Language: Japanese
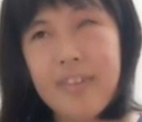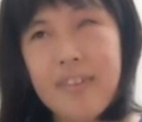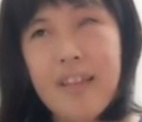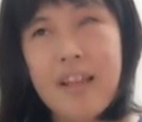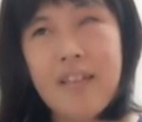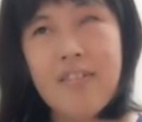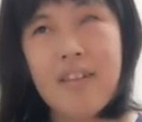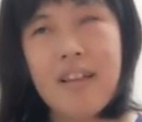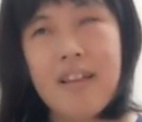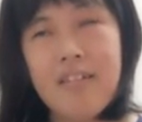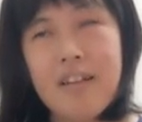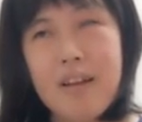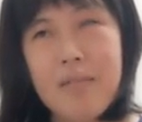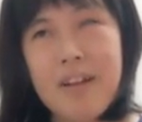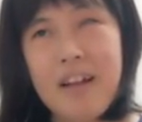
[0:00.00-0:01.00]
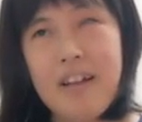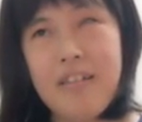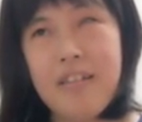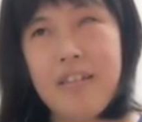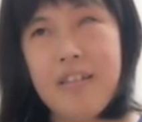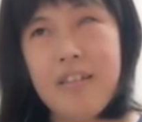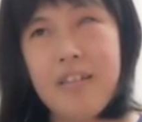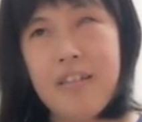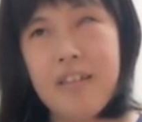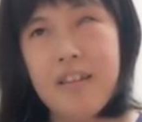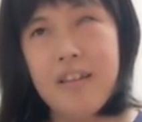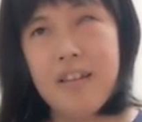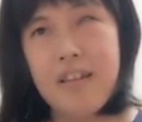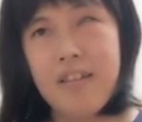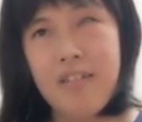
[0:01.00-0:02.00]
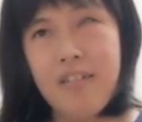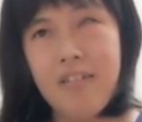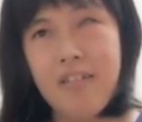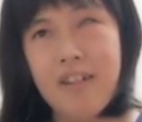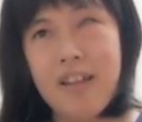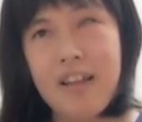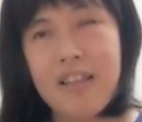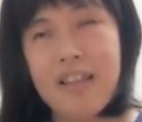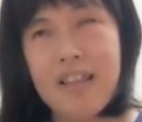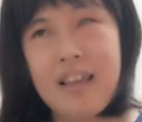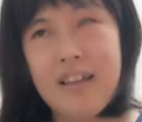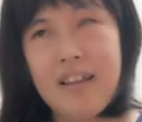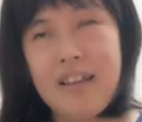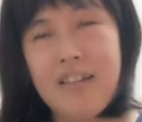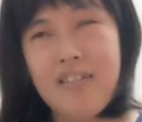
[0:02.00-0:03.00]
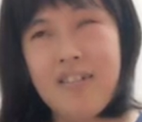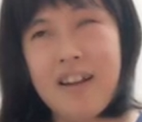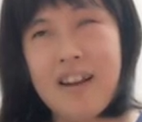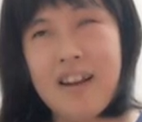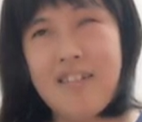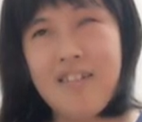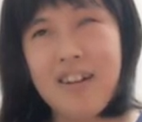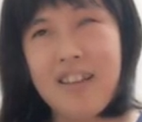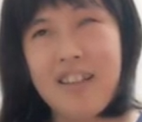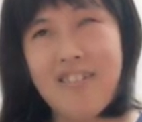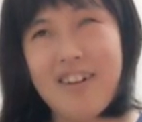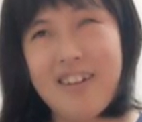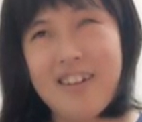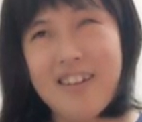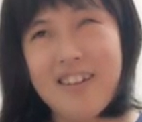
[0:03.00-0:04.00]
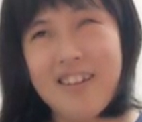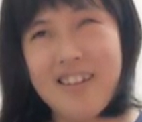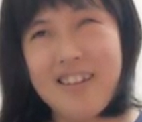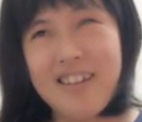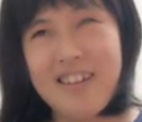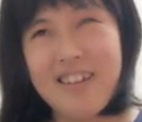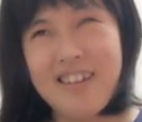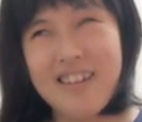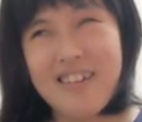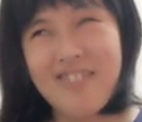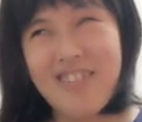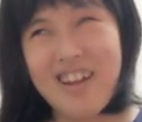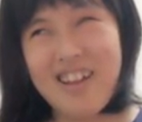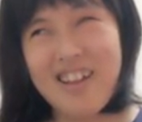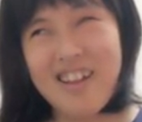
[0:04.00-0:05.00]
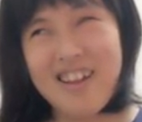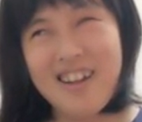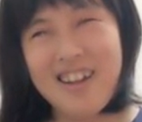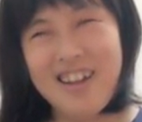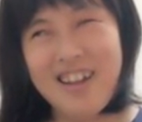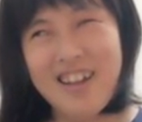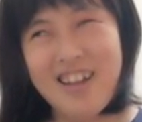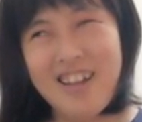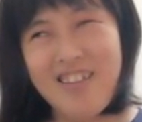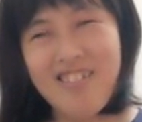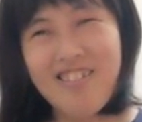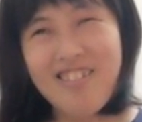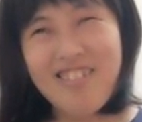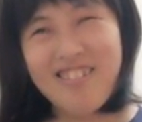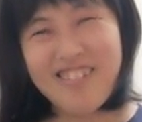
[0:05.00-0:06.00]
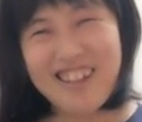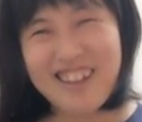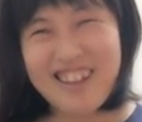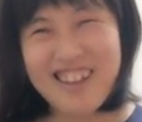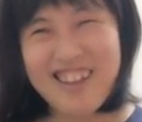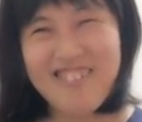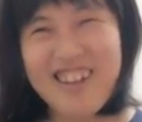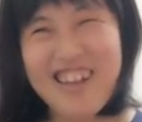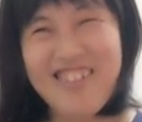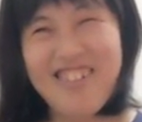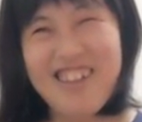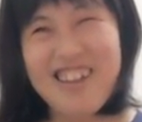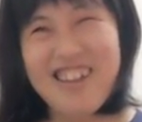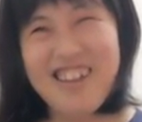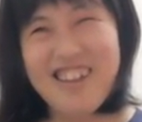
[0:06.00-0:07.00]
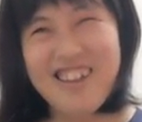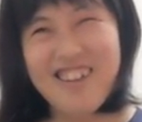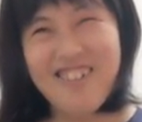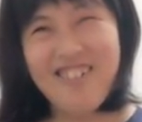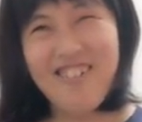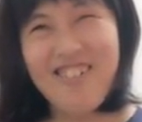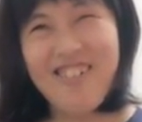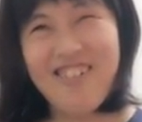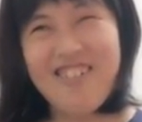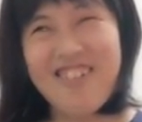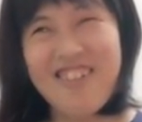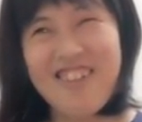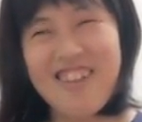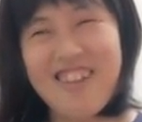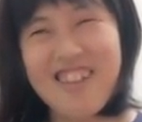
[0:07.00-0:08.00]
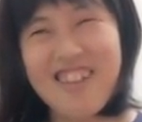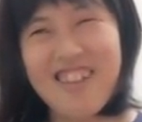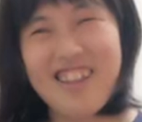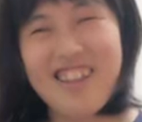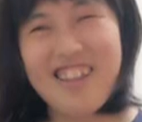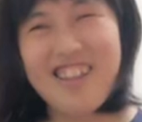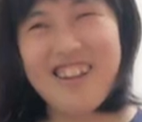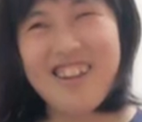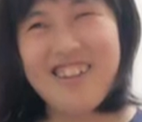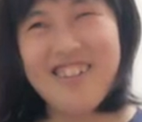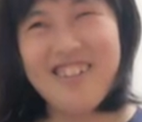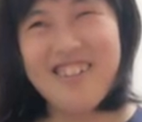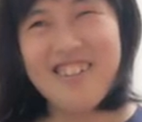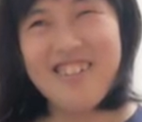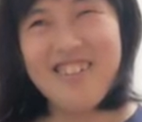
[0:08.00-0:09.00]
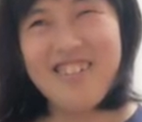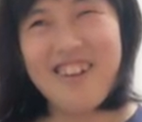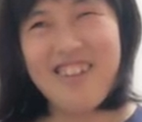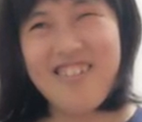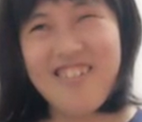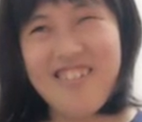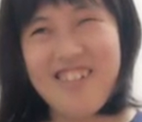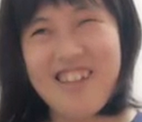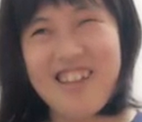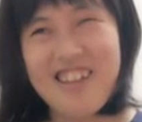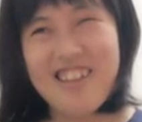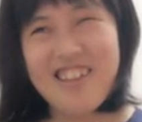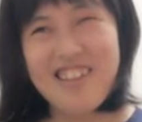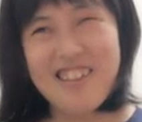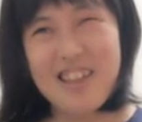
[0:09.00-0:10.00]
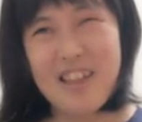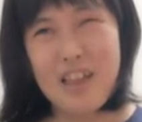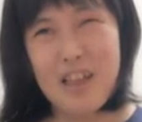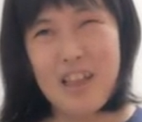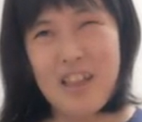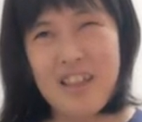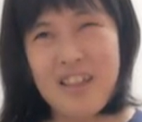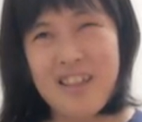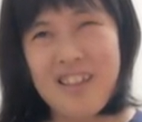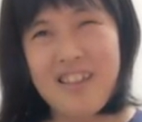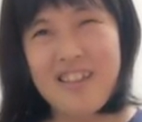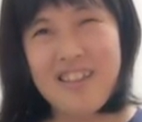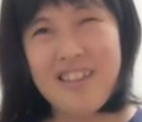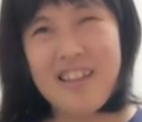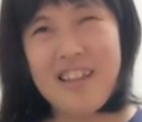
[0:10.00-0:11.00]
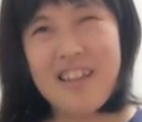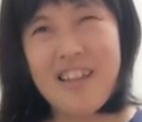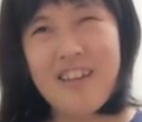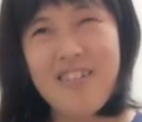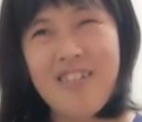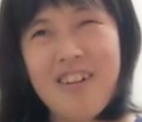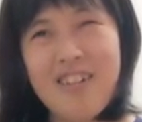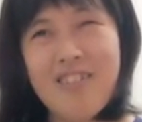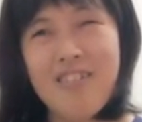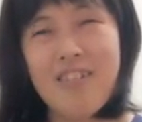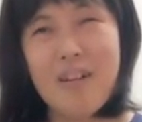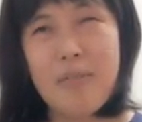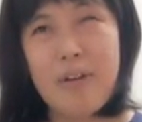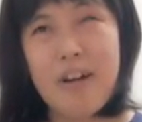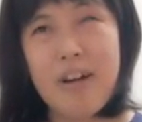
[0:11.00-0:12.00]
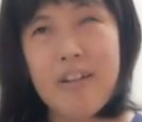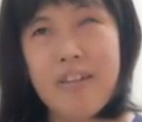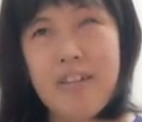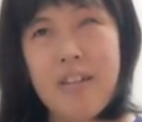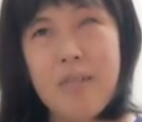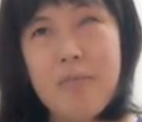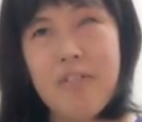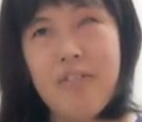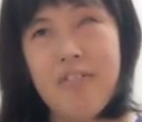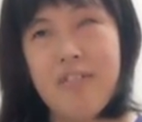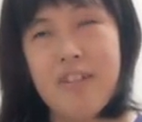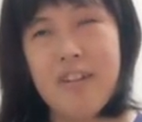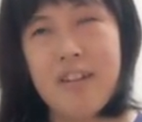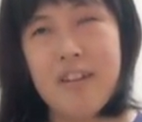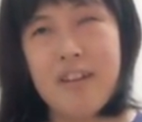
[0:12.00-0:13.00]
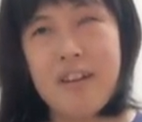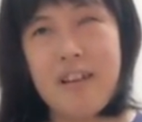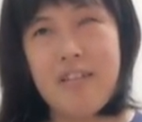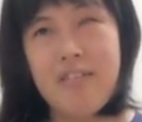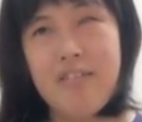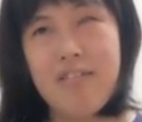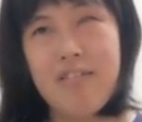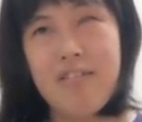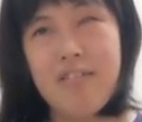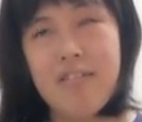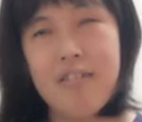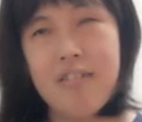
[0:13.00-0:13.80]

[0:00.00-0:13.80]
なのでクラブハウスをやっておられる方は、まあ、ちょこっとだけでもいいのでお越しいただいたら嬉しいです、ね、結構あのクラブハウスでも練習